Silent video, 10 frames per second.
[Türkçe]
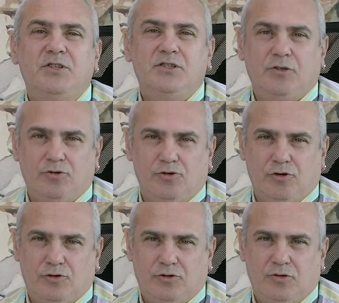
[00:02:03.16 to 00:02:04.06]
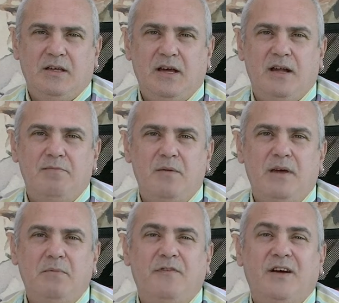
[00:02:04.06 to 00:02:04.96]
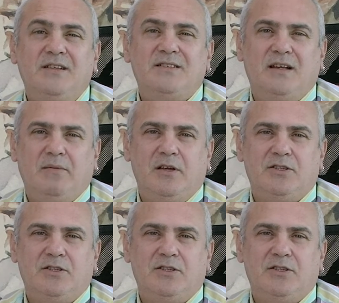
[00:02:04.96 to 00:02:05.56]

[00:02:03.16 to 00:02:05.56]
peşinde koşuyoruz. Yani bebeğe bir fayda sağlamaya